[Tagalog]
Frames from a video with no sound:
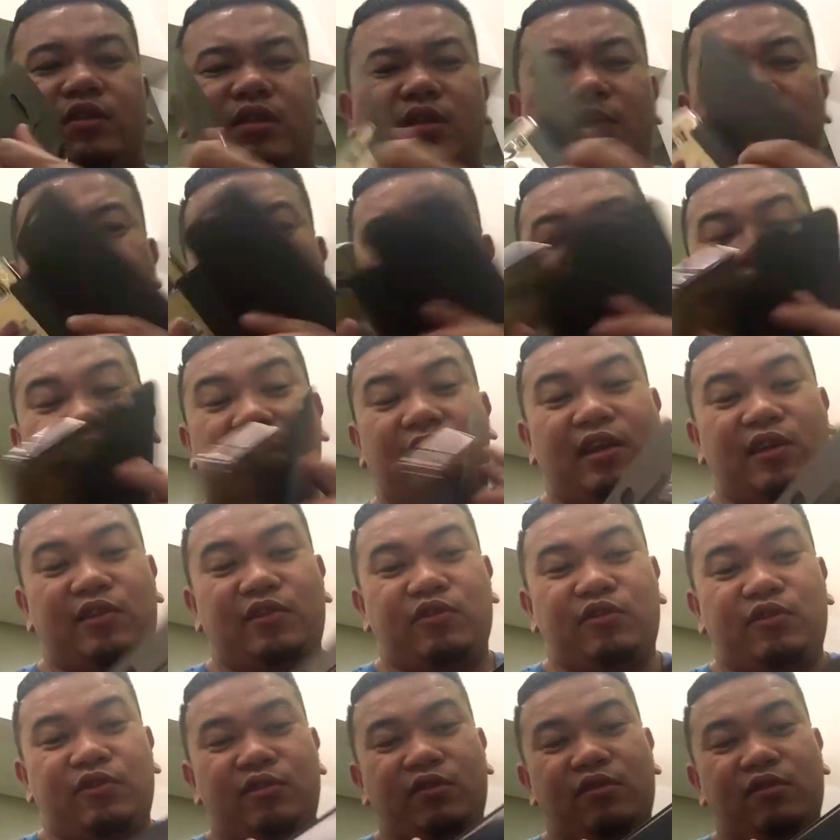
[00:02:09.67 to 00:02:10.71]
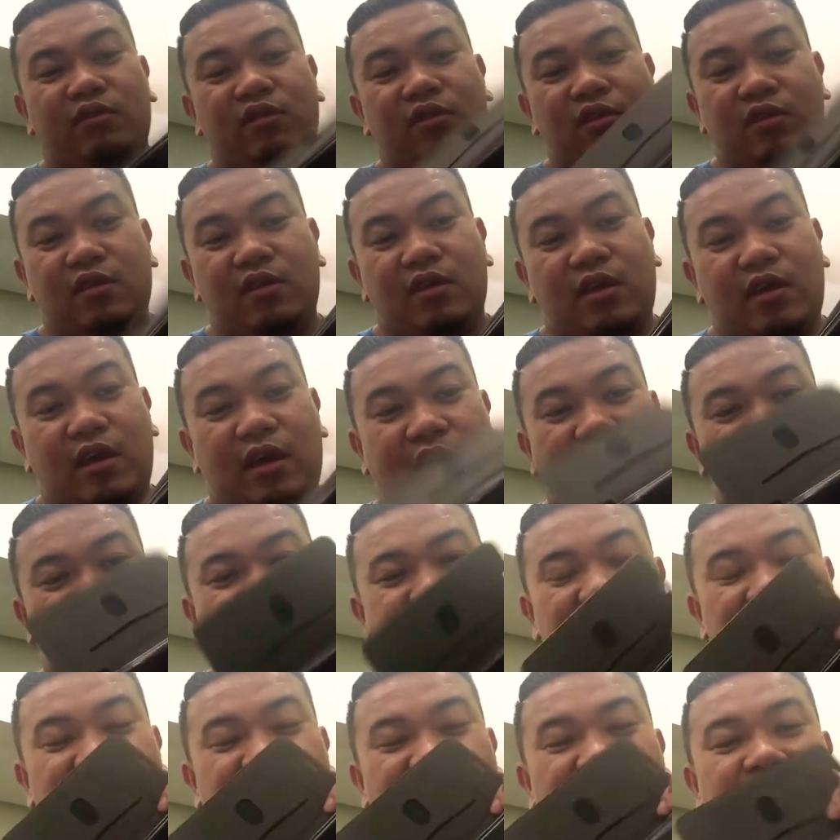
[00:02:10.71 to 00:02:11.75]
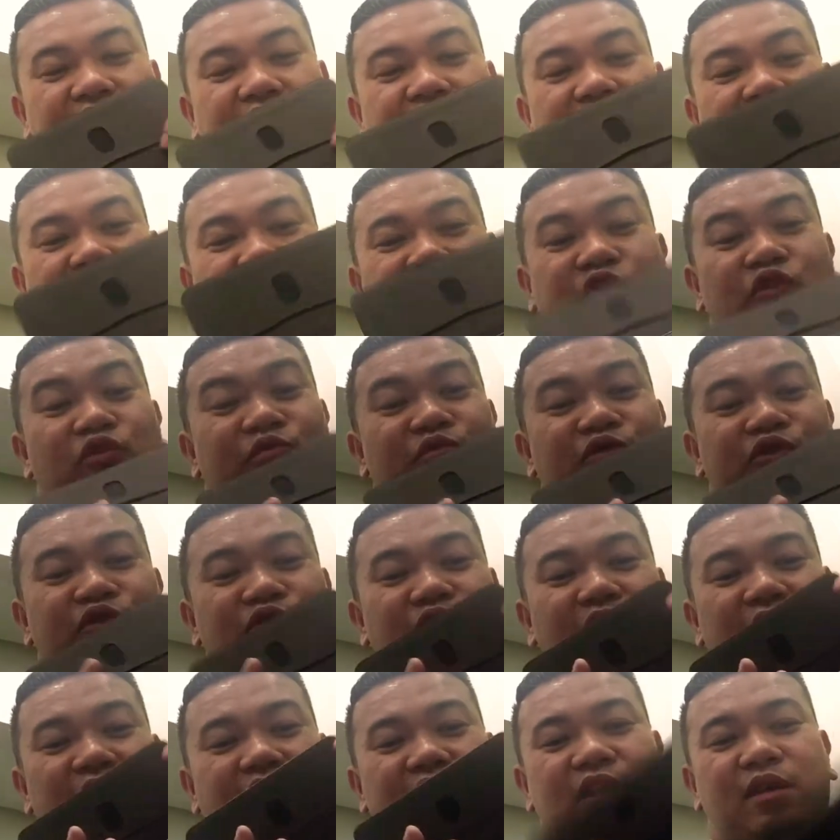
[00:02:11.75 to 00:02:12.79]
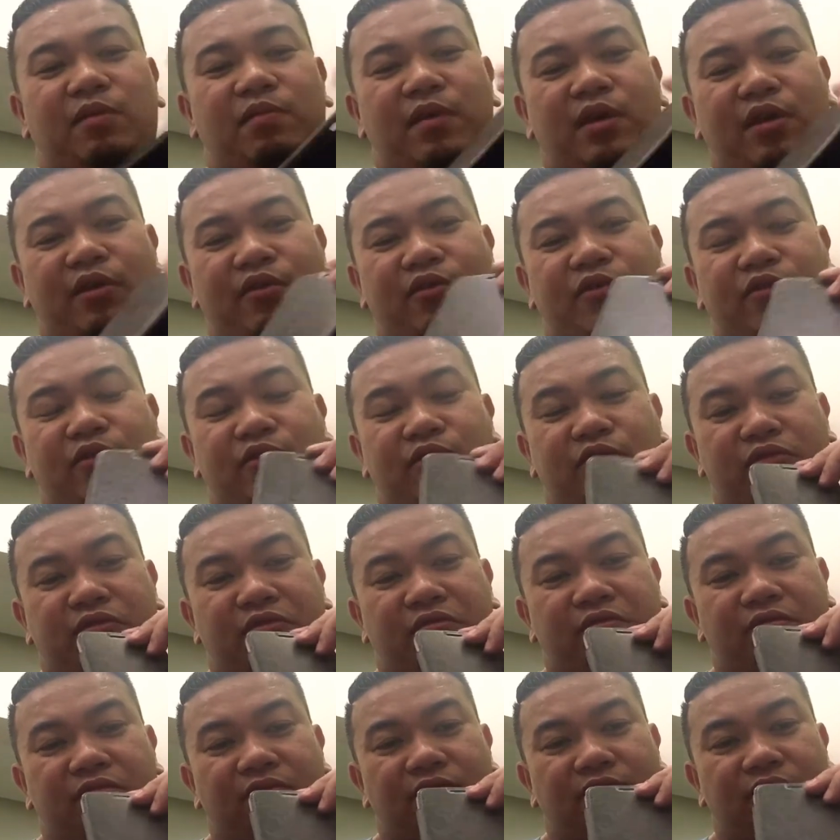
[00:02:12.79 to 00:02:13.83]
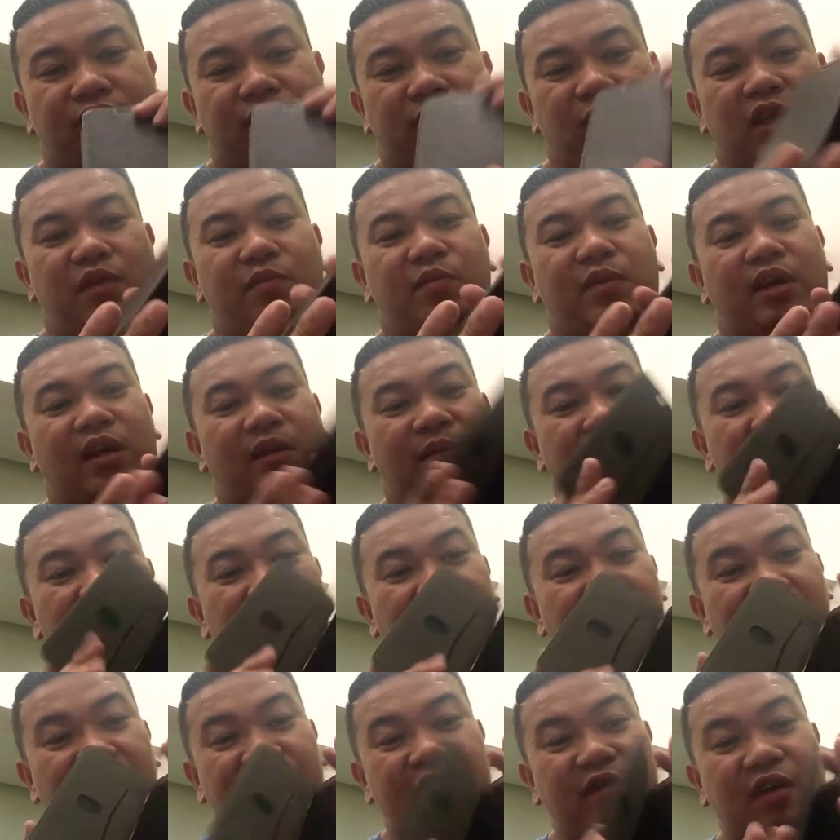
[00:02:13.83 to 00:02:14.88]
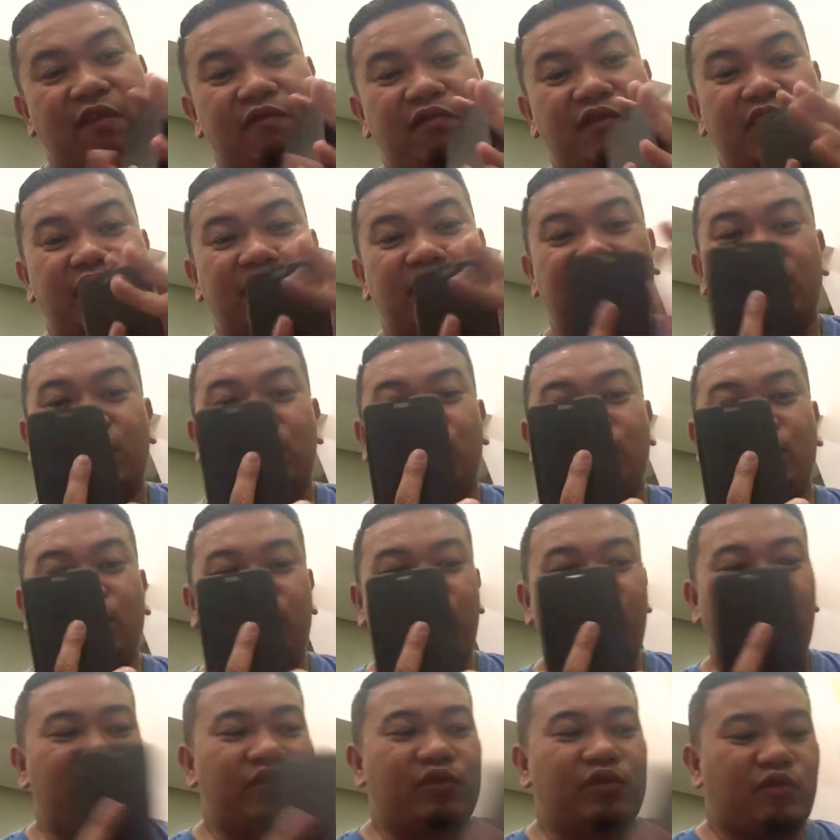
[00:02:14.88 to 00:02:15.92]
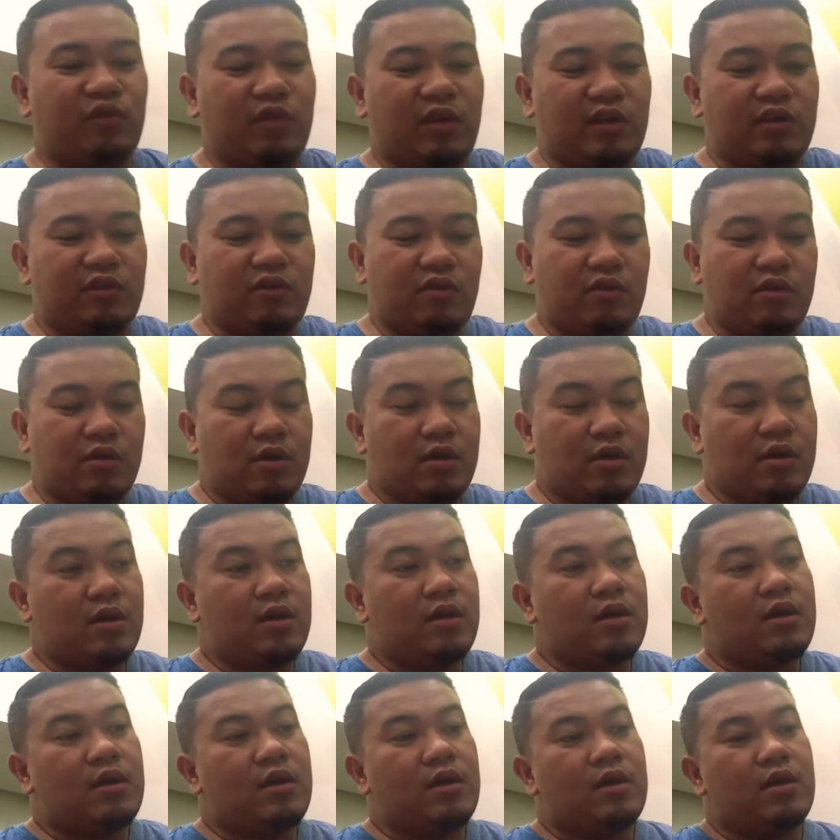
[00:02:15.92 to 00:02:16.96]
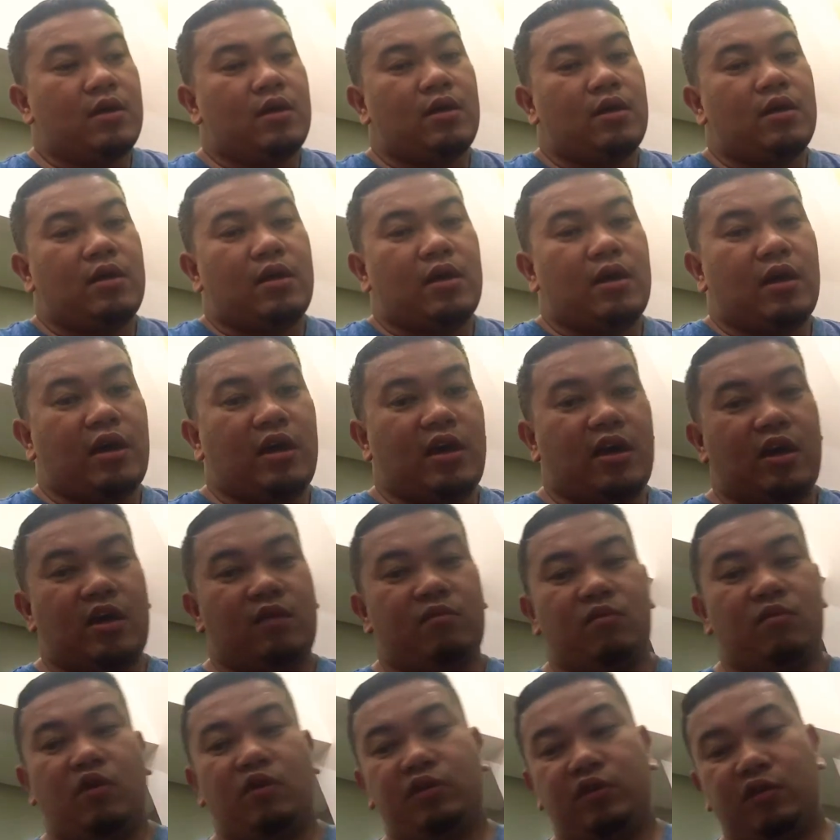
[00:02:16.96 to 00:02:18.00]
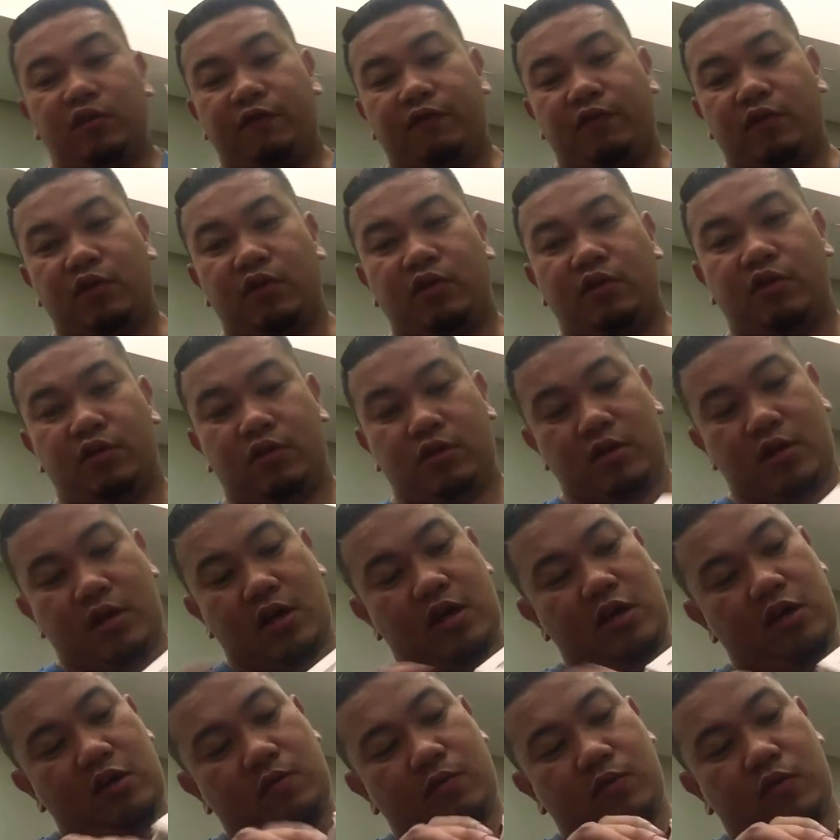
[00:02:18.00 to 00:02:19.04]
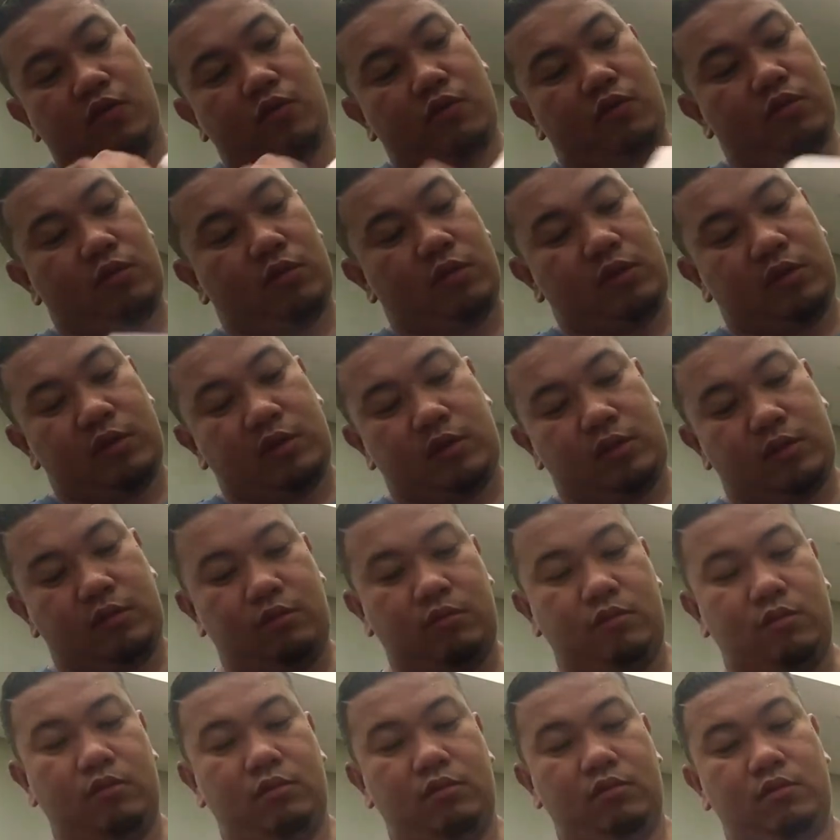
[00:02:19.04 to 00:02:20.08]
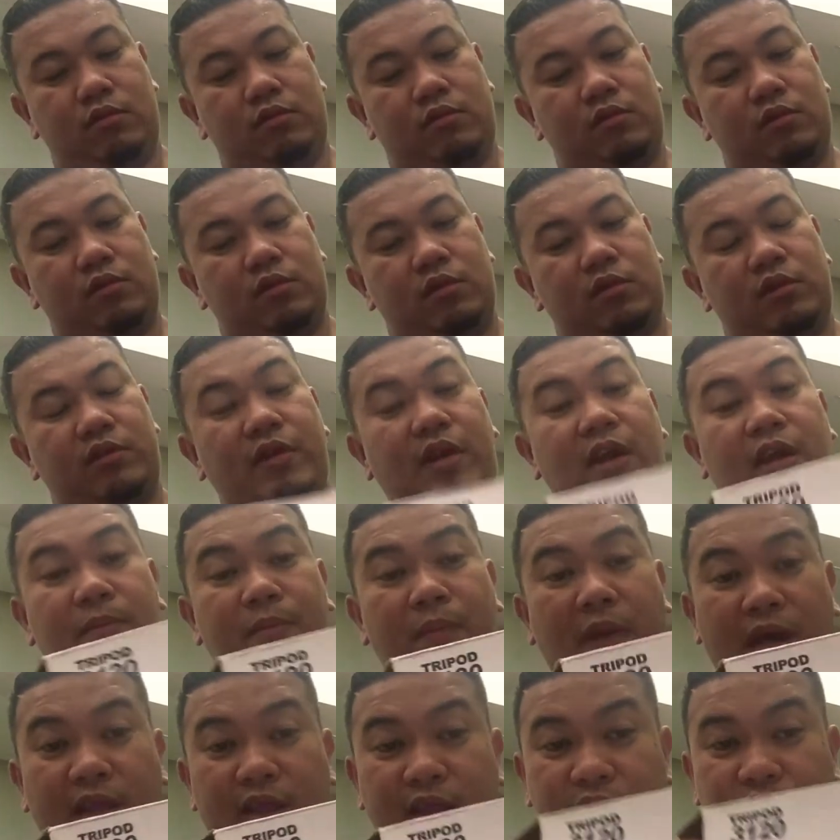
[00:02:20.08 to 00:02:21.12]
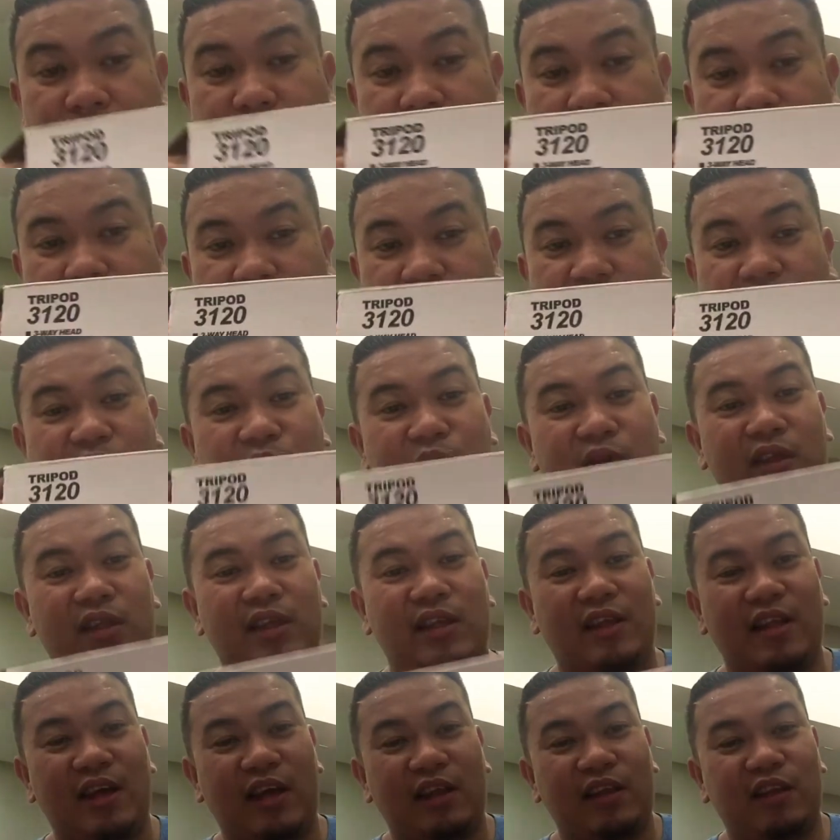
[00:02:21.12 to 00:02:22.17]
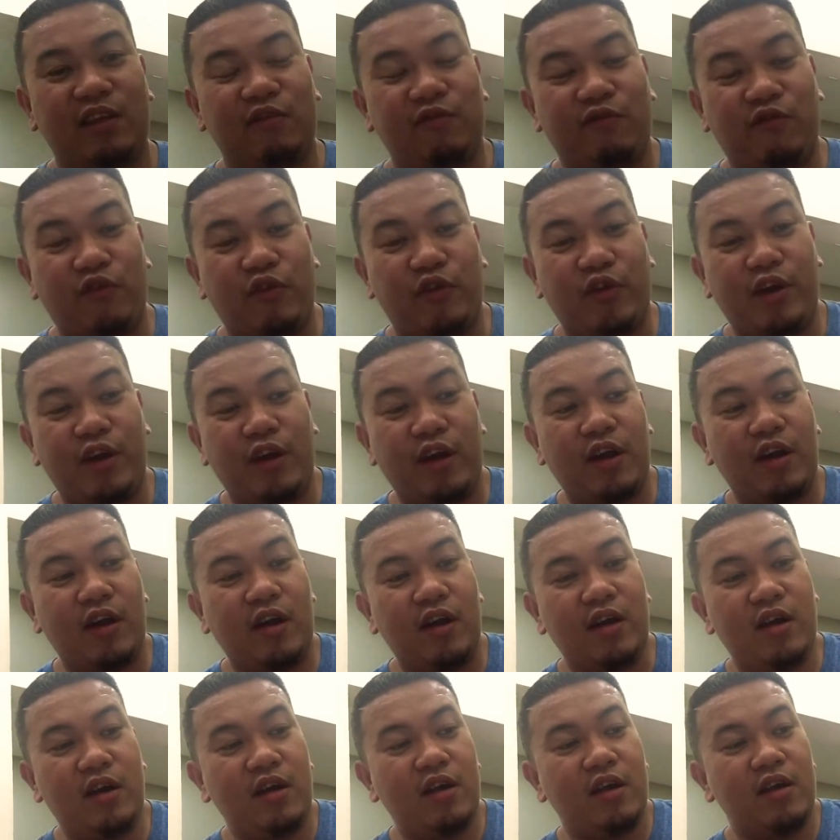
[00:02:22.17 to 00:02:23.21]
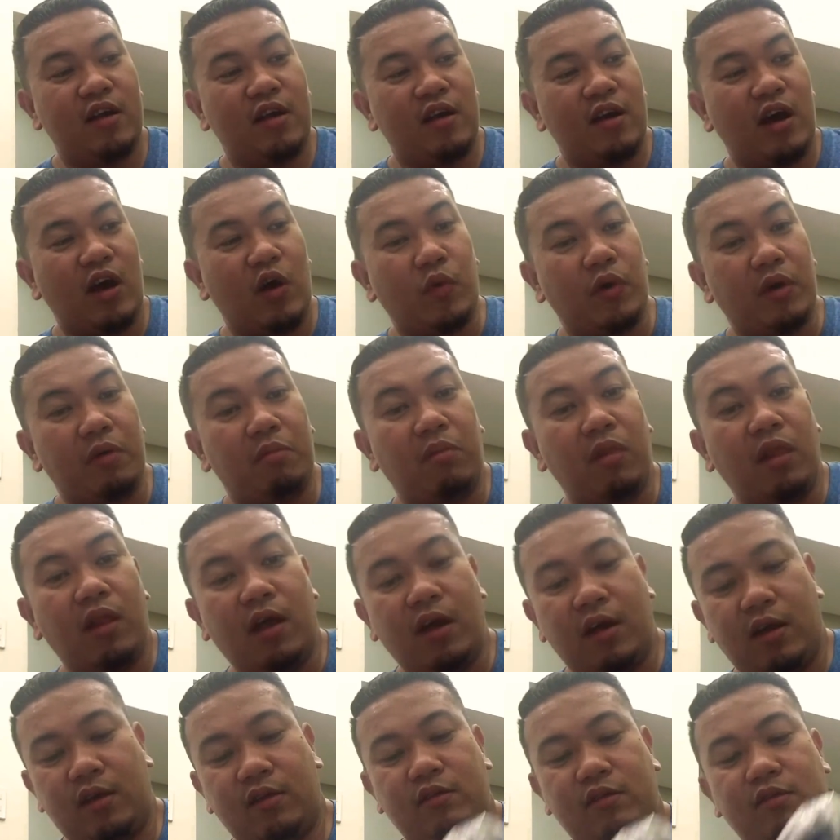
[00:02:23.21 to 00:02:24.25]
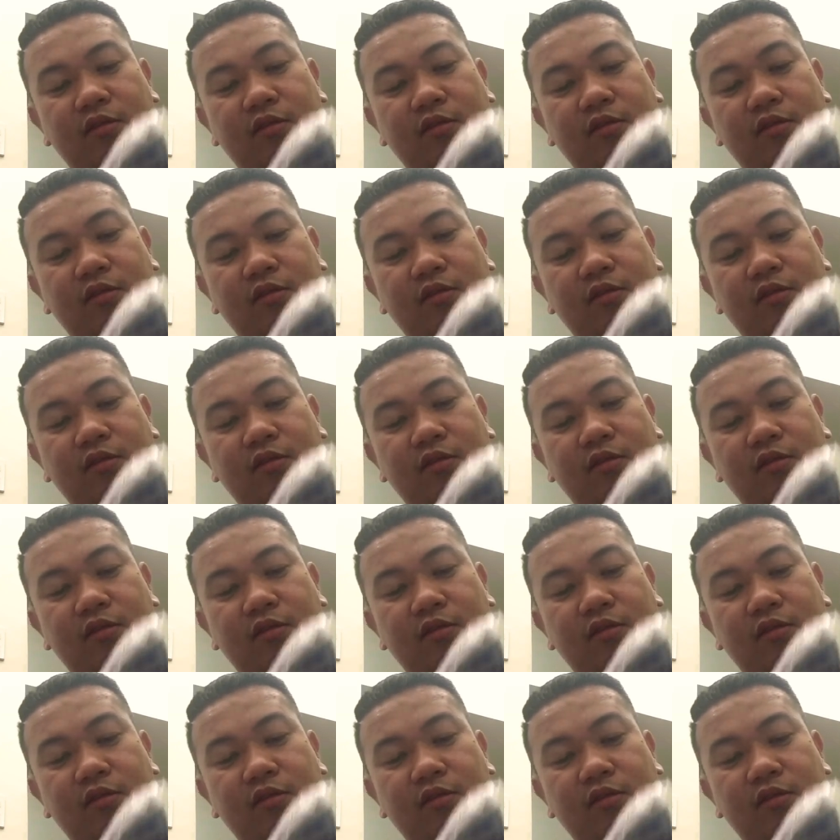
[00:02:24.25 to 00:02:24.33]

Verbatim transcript: kasi matagal na to no S7 Edge obsolete na pero tibay naman pa 5 years na tong phone ko na to and most of all I bought tripod gagamitin natin for our vlog